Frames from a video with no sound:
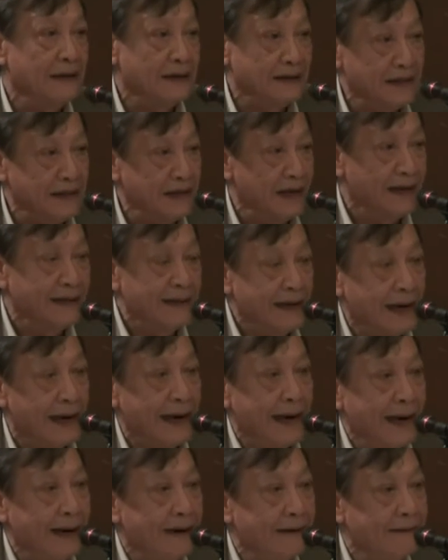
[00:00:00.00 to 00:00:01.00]
ตั้งแต่ไหนแต่
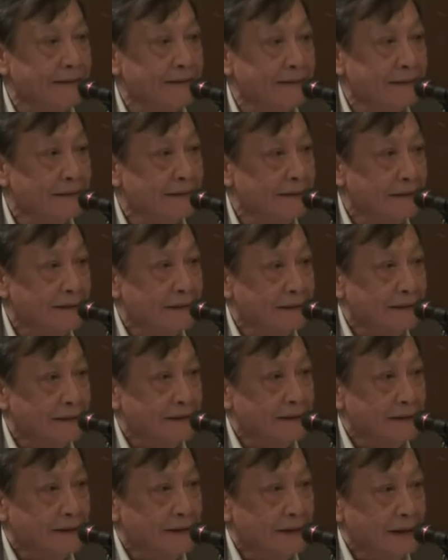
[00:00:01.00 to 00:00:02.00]
ไร
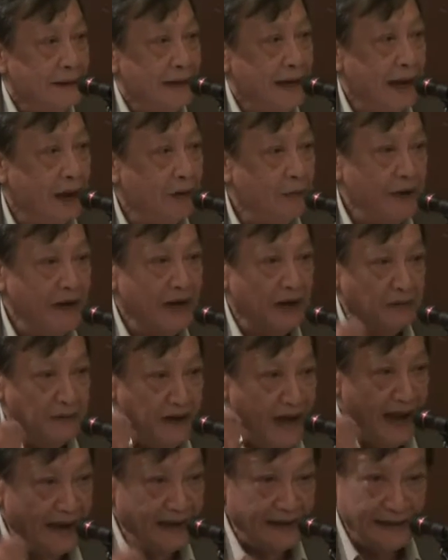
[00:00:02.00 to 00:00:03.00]
แล้วเป็น
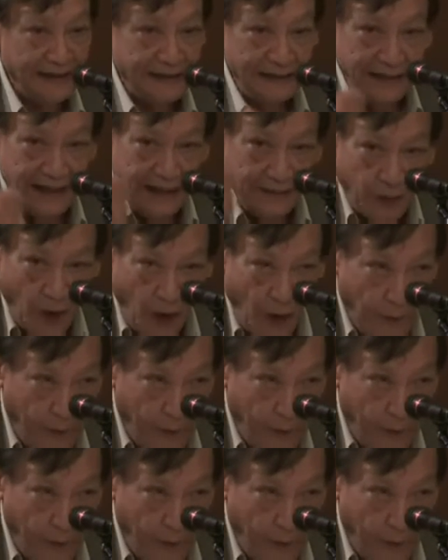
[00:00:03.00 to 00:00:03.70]
อำนาจที่พ